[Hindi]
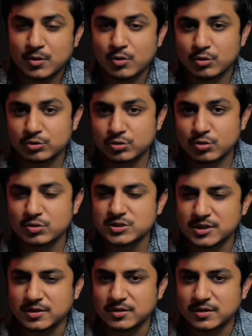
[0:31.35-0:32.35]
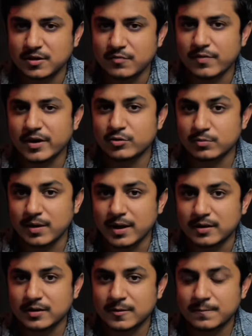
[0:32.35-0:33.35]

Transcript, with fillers: और दो अच्छे कलर हैं वाइट और ब्लैक